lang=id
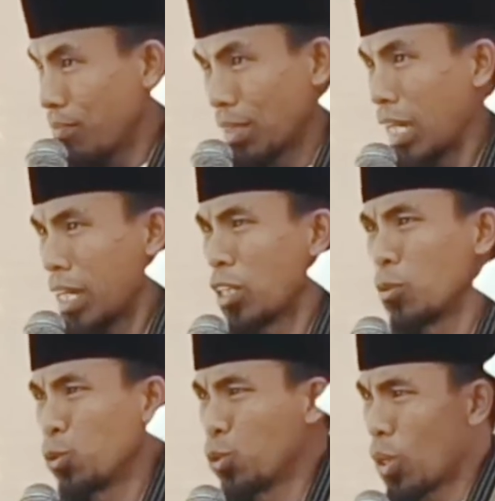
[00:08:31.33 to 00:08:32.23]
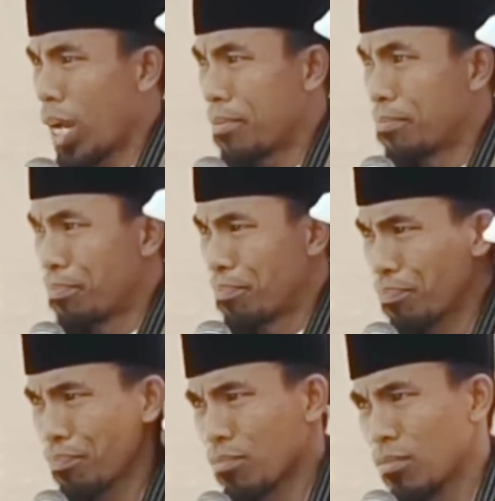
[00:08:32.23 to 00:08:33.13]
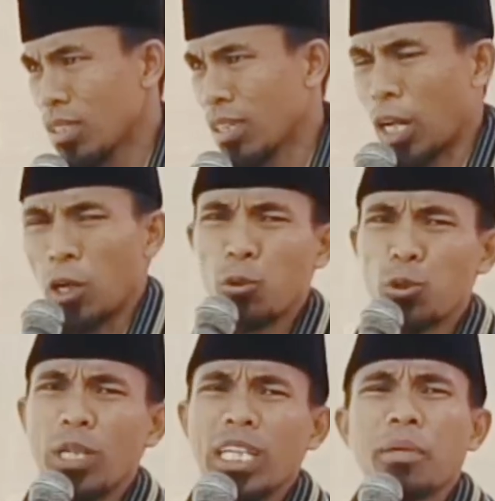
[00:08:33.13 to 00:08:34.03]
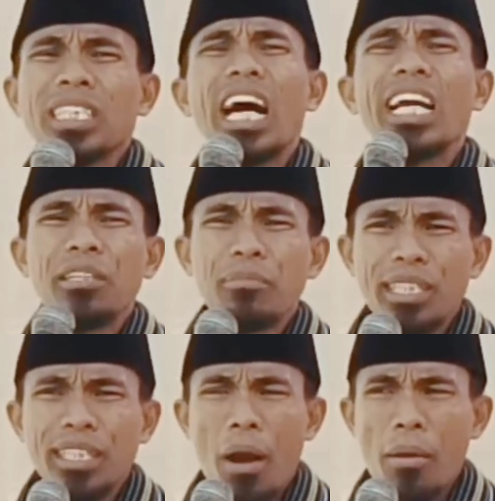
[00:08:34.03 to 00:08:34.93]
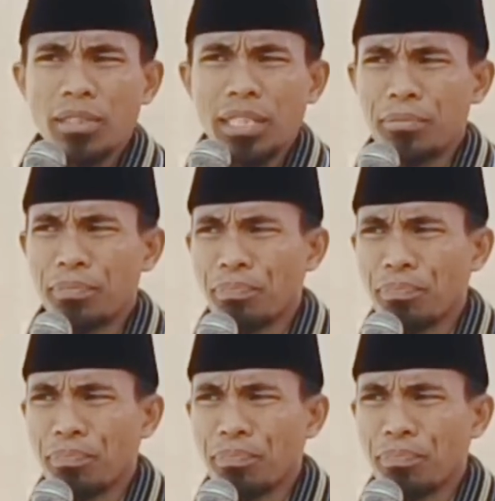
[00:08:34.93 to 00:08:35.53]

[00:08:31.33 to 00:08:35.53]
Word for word: tak ngerti dibujuk kak karena bujuk nika pasti ahli ibadah Gih,